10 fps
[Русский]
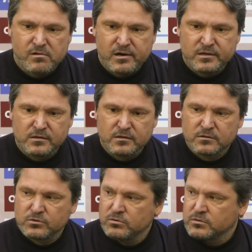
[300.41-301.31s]
а не
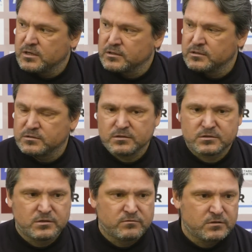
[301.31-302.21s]
то, как
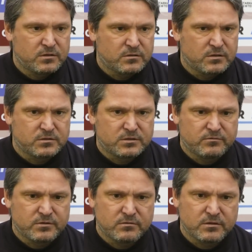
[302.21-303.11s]
интенсивно, не интенсивно.